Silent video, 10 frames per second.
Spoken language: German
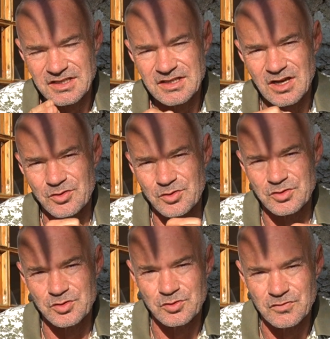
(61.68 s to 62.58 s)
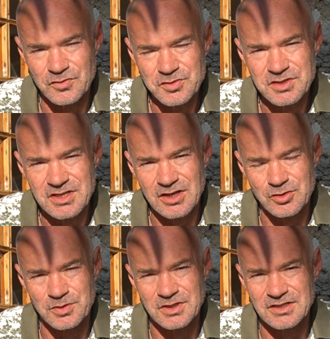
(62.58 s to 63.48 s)
trink auch noch genügend Flüssigkeit
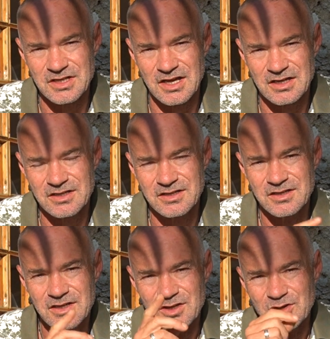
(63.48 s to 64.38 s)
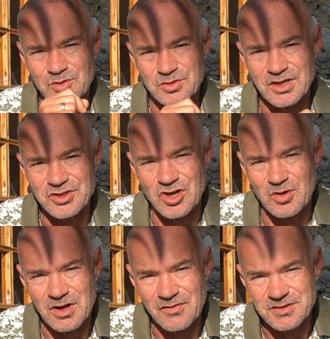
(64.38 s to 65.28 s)
über den Tag und dann schau
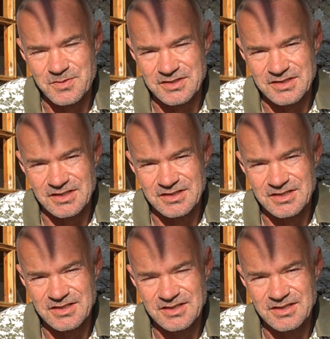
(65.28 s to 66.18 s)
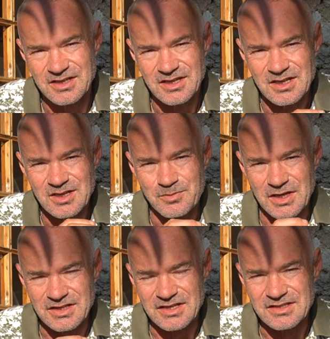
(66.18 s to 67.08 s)
mal, was passiert.
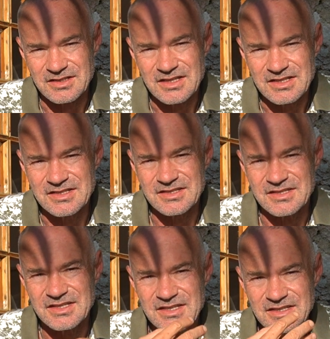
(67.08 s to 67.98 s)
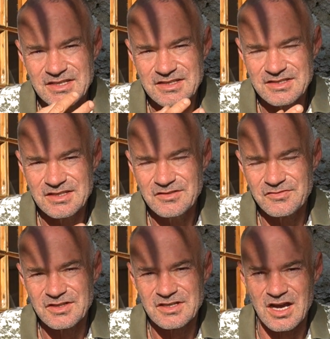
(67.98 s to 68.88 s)
Man nennt dieses
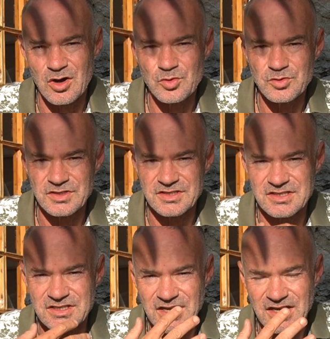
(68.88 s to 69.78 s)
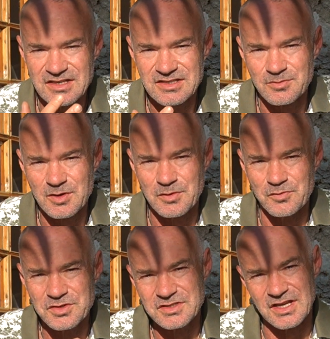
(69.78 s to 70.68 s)
intensive Kauen, dieses langsame,
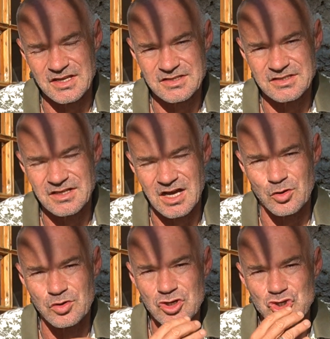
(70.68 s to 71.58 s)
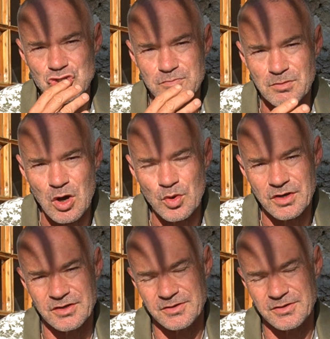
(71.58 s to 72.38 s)
bewusste Essen auch Schmauen.